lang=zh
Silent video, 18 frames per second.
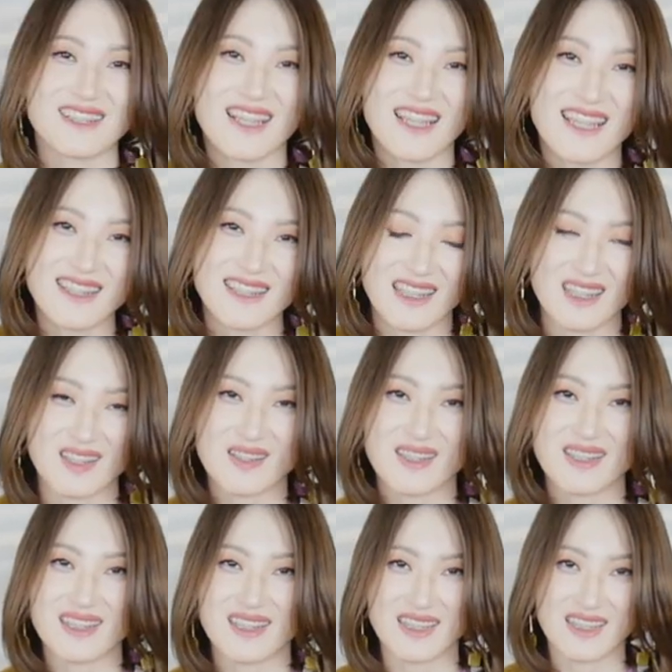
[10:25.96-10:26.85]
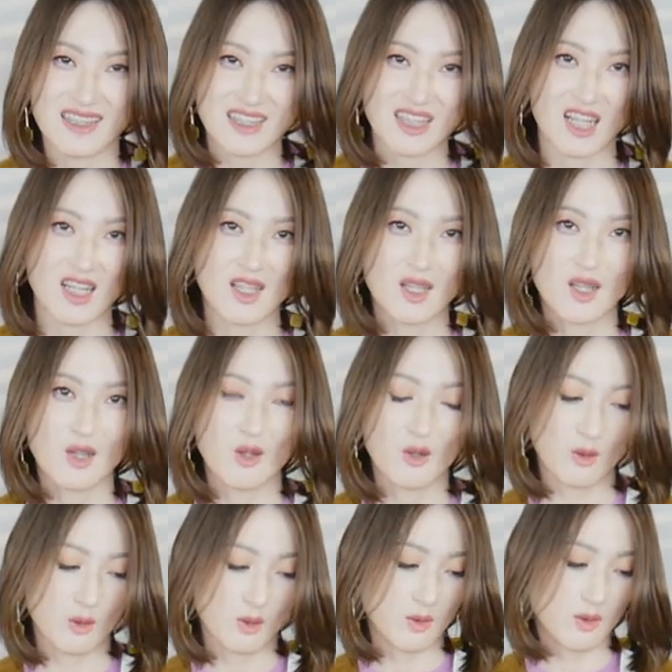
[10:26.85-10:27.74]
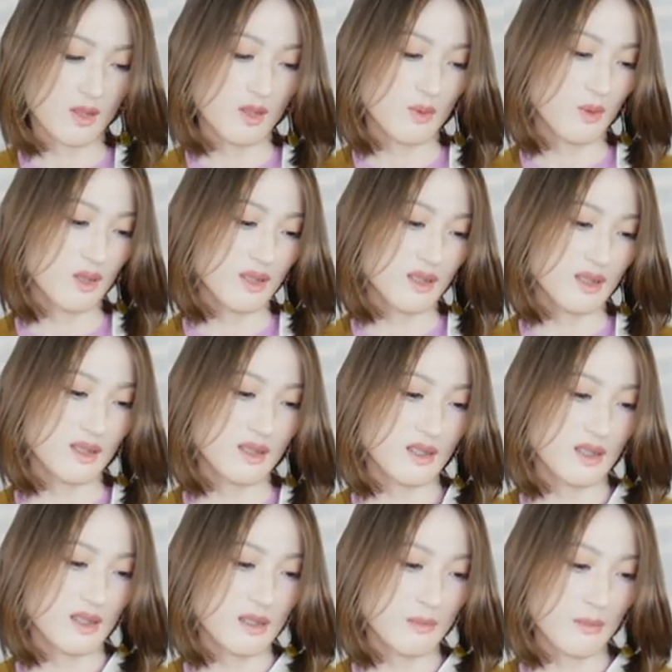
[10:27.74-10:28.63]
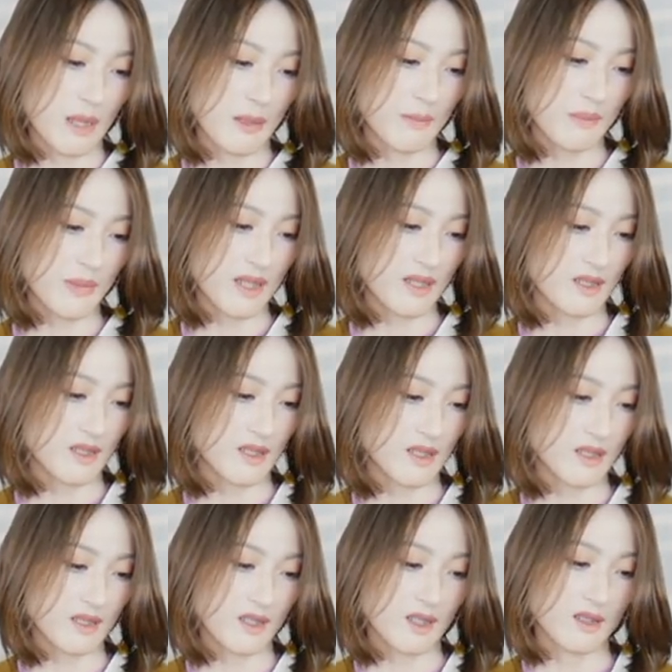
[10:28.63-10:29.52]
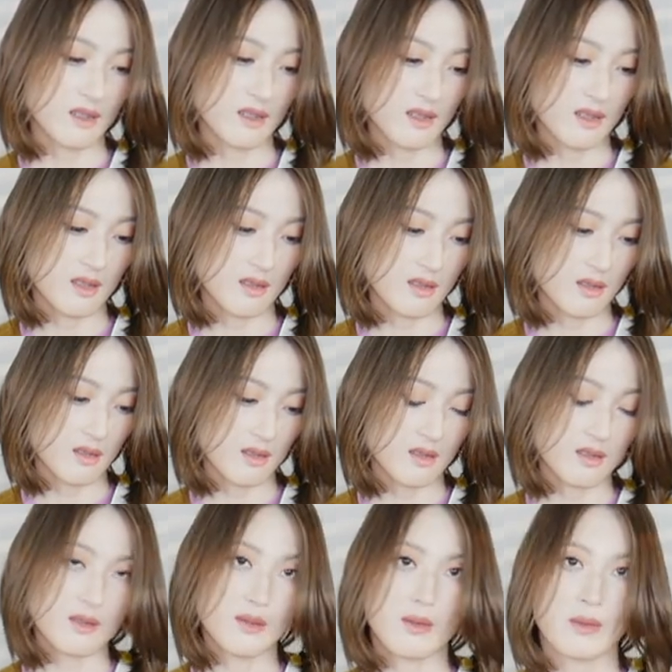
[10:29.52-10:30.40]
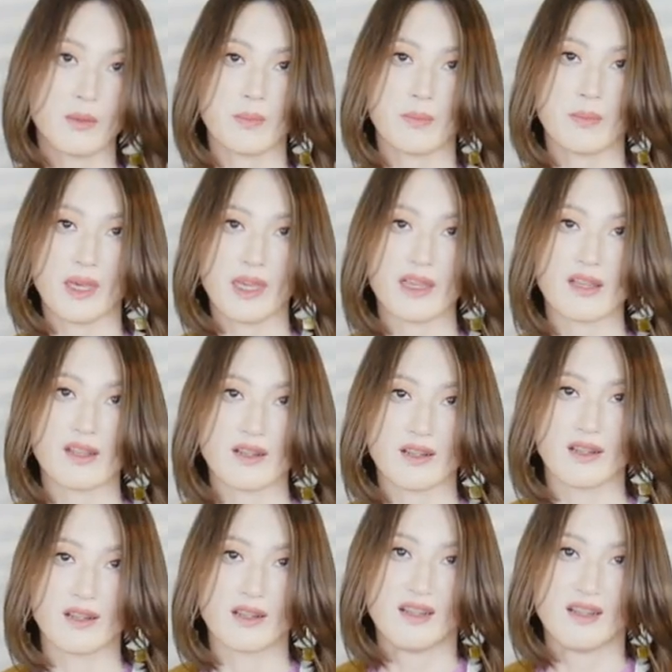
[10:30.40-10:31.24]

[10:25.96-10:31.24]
这一件穿在身上，我觉得我自己立马变身成了一个 bear，